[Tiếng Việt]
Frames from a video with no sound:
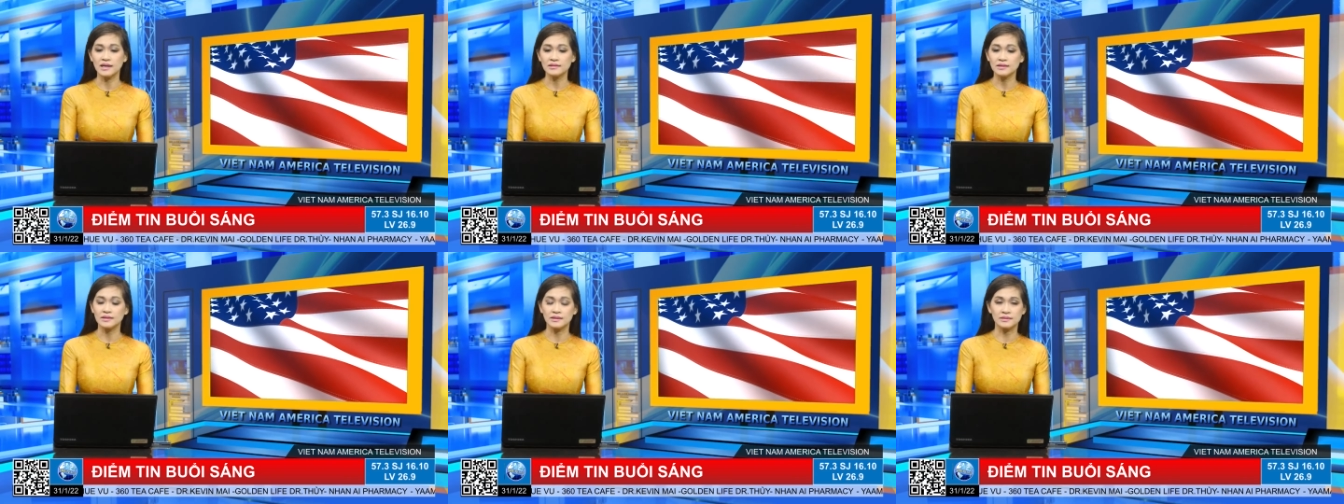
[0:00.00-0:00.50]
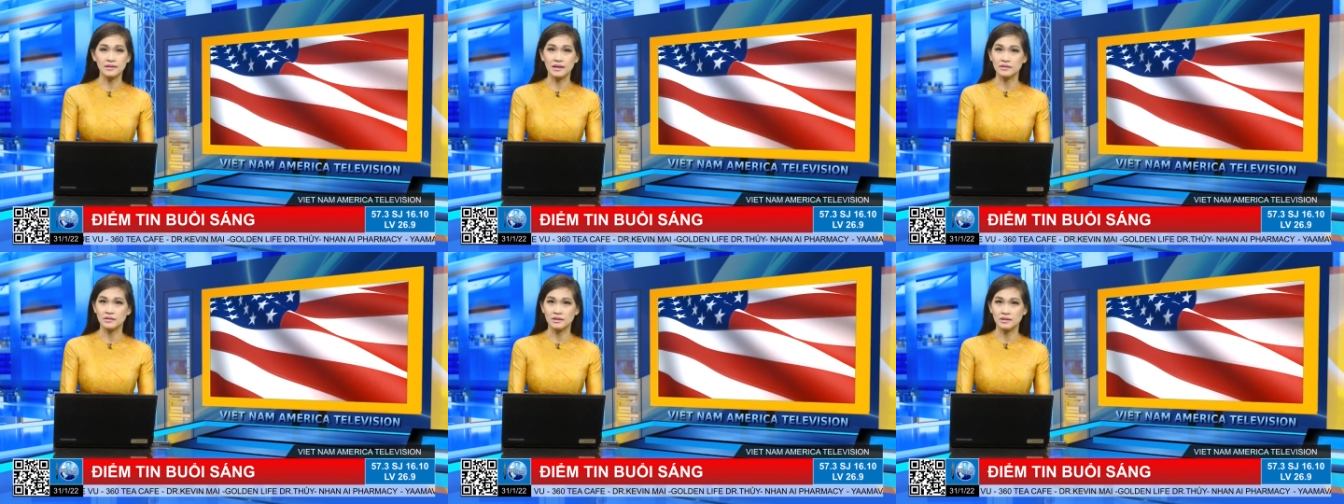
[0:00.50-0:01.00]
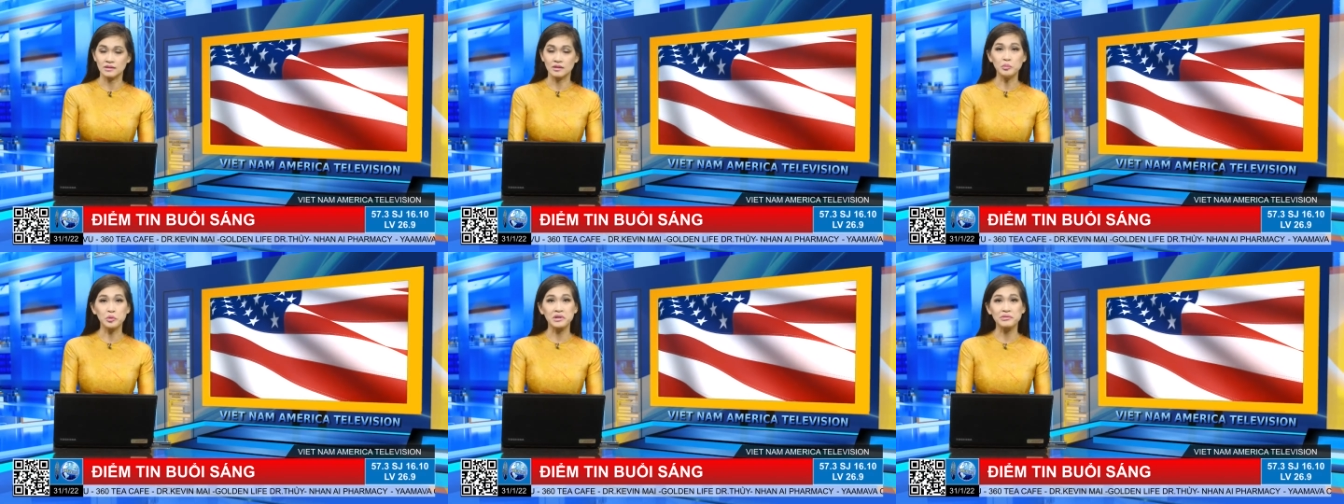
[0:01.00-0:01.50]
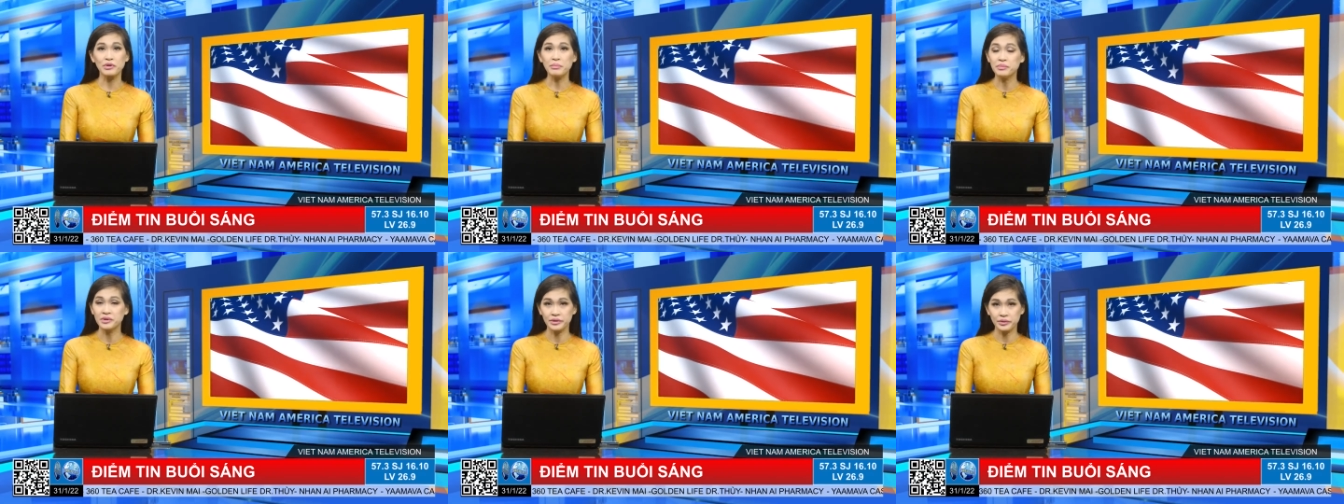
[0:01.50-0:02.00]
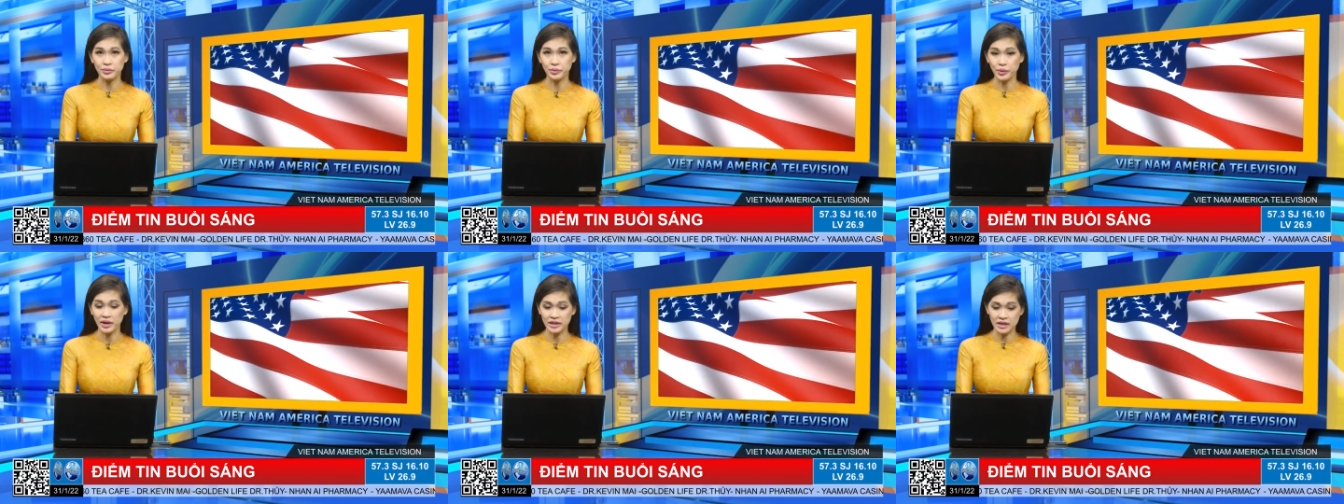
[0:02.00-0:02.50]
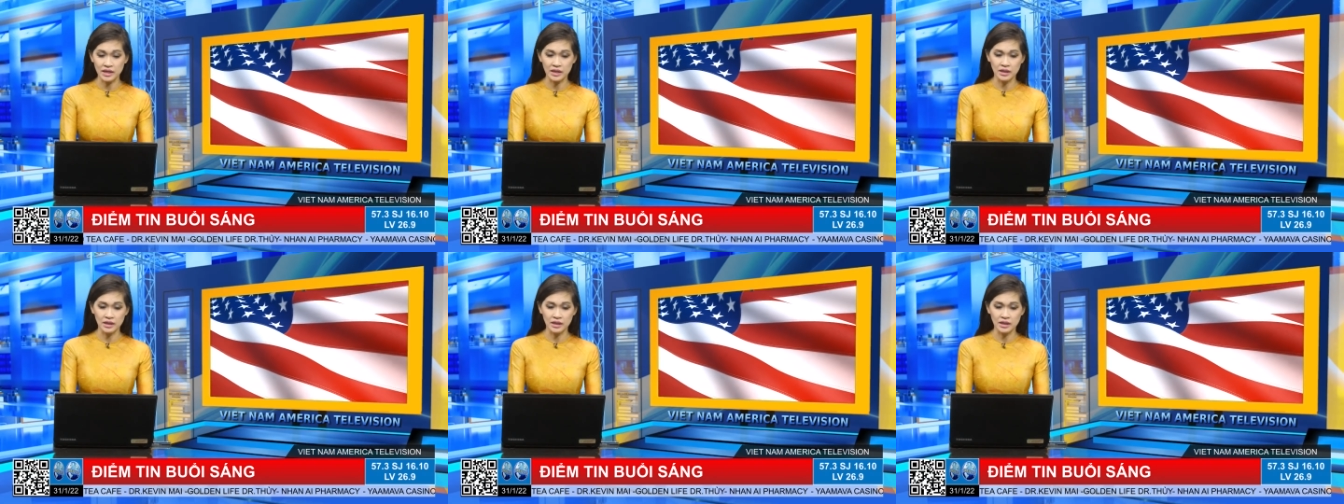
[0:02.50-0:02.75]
thì hiện tại thì có một cái rapper của Hoa Kỳ